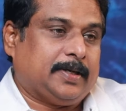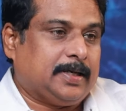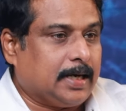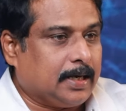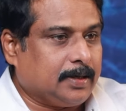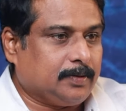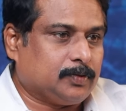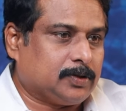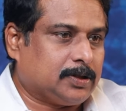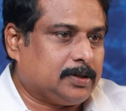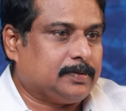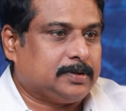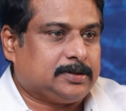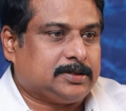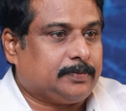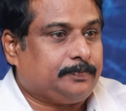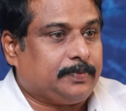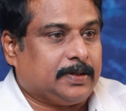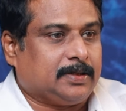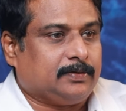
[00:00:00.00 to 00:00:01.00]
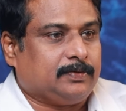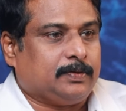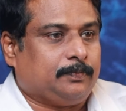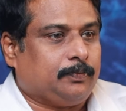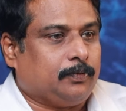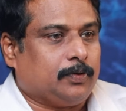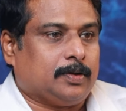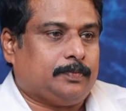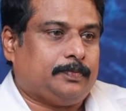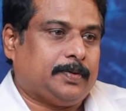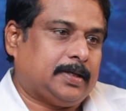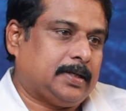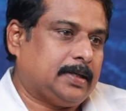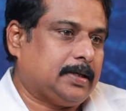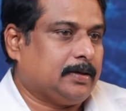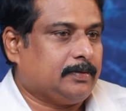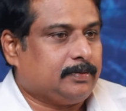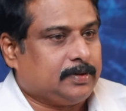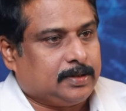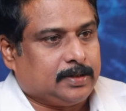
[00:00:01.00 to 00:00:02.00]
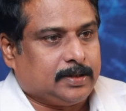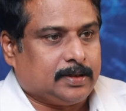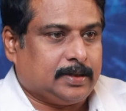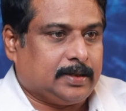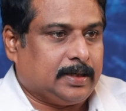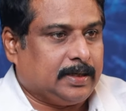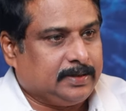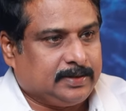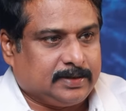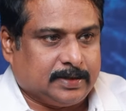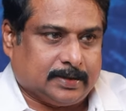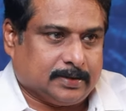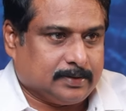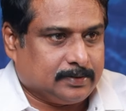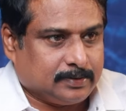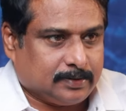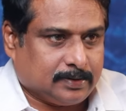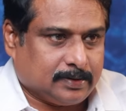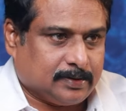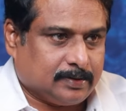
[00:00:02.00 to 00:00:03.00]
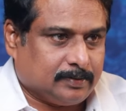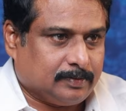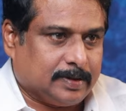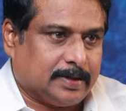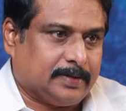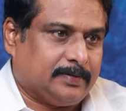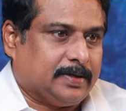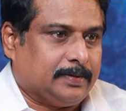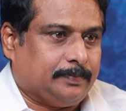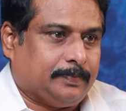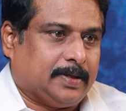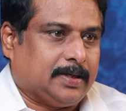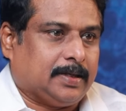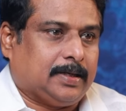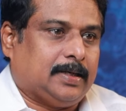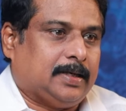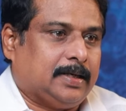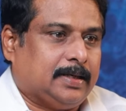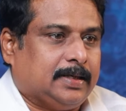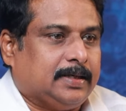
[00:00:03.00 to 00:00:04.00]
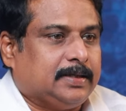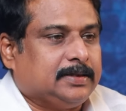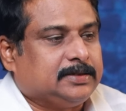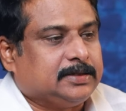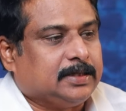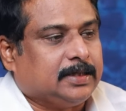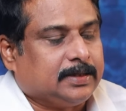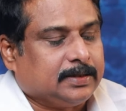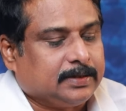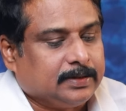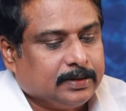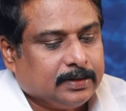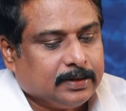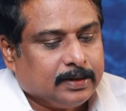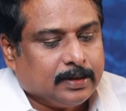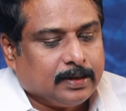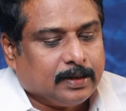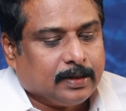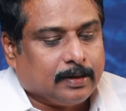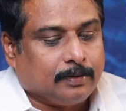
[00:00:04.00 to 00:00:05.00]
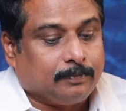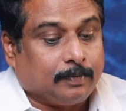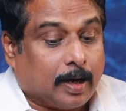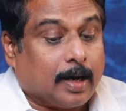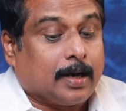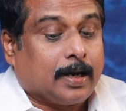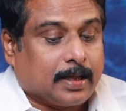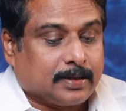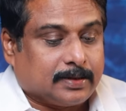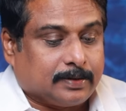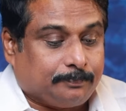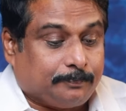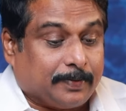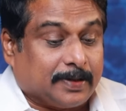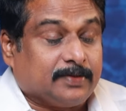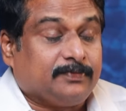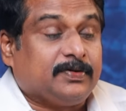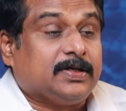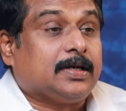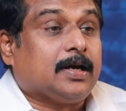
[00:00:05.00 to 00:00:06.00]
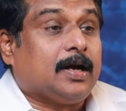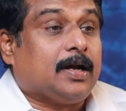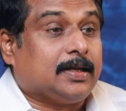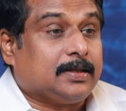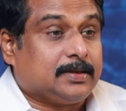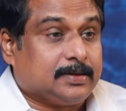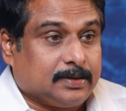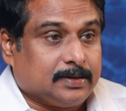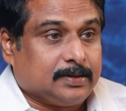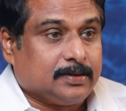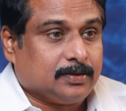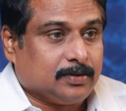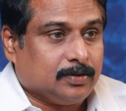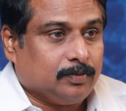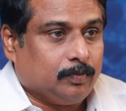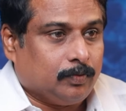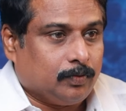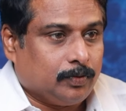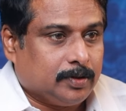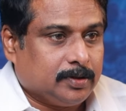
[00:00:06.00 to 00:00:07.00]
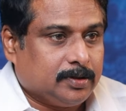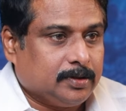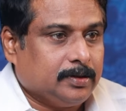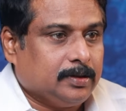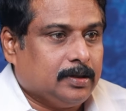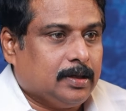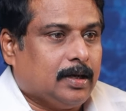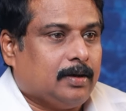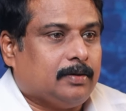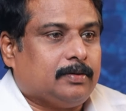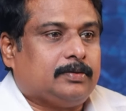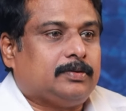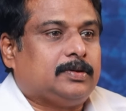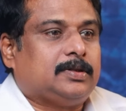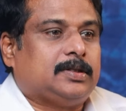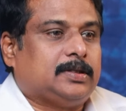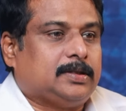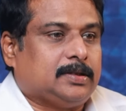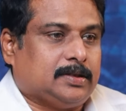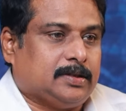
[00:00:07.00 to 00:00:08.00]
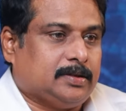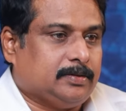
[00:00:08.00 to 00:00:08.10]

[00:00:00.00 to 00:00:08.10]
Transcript: பின்னாடி முதலமைச்சர் பதவி போன பிறகு அவர் நடித்தார் வேறு வேறு படங்கள்லாம் நடித்தார் ஆனால் அந்த பதவி காலத்தில் இருக்கும் பொழுது அவர் வந்து